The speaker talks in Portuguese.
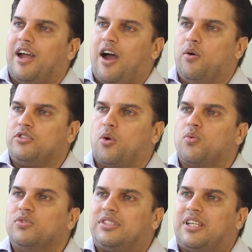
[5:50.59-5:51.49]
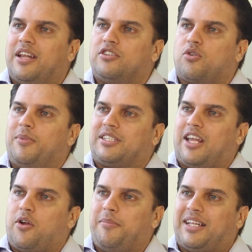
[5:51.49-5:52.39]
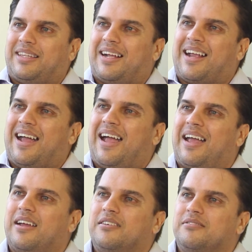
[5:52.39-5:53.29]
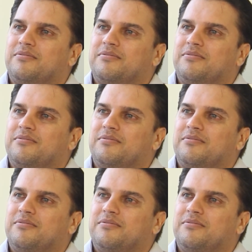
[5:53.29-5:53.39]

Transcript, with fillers: aonde alguns seres começaram a me atacar.